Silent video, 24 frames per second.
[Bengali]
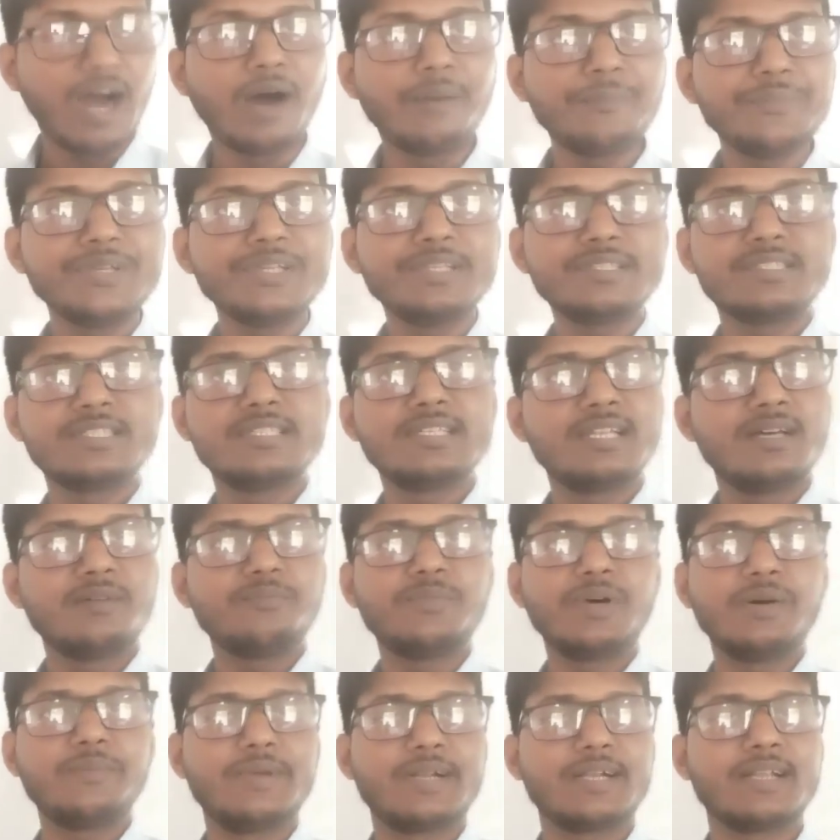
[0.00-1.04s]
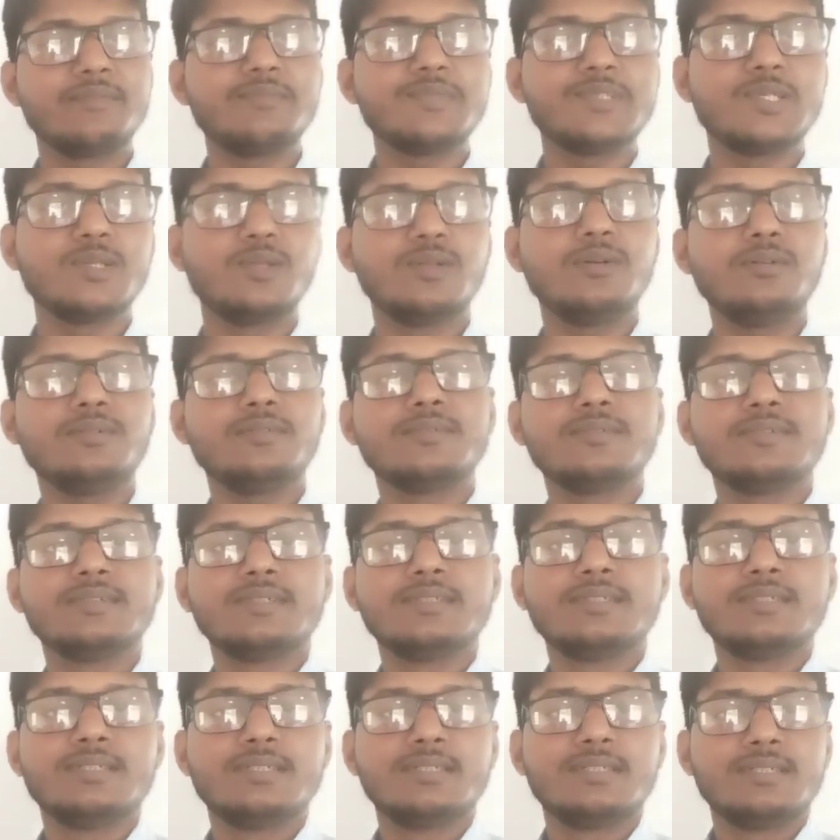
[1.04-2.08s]
আমি ছিলাম বা ম্যাডাম ছিল
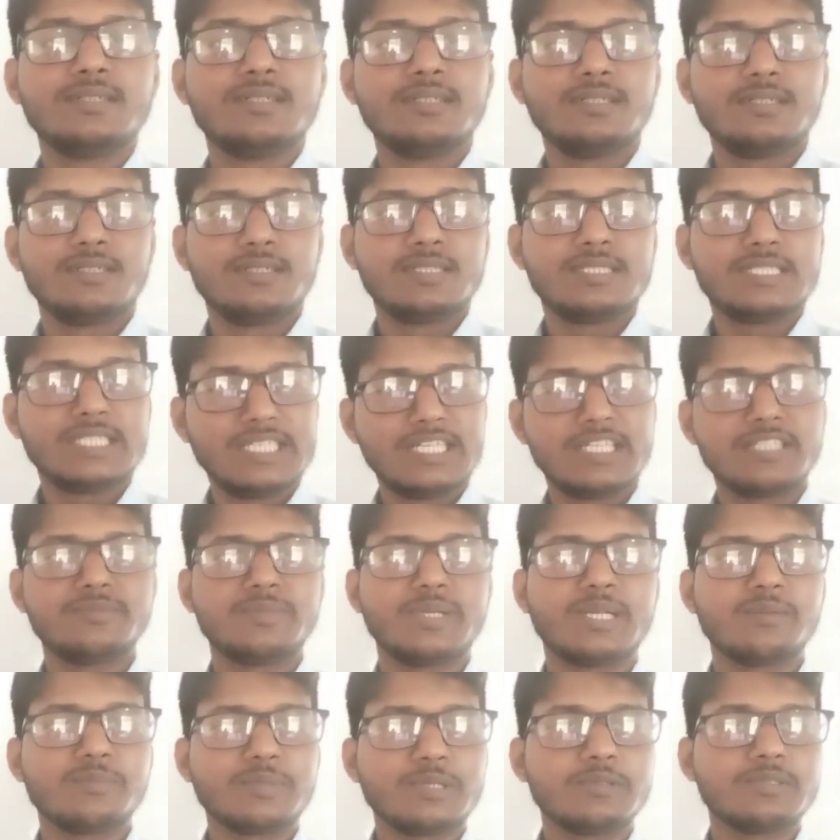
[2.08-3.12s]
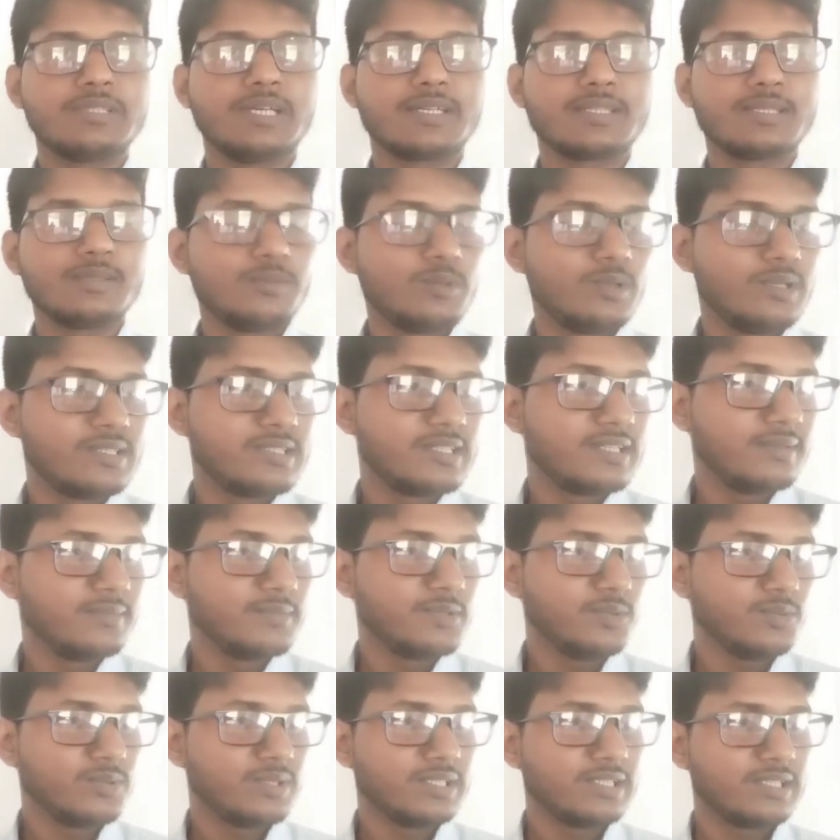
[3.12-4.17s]
সেই নাথ ম্যাডামকেও থাকতে বলেছিলাম
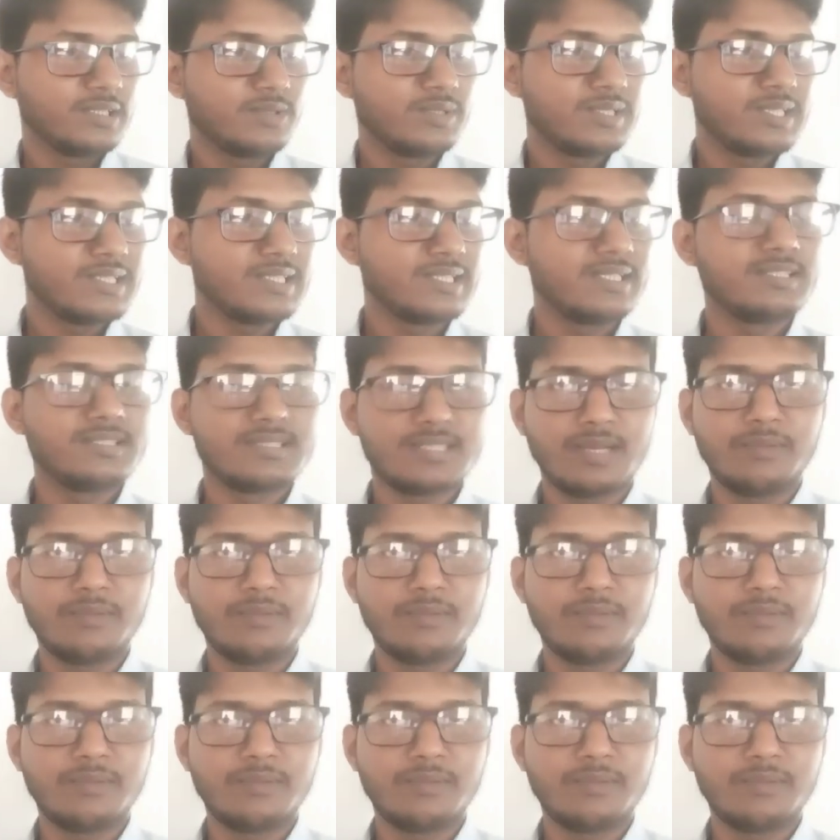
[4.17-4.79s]
তো উনি যেহেতু নিচে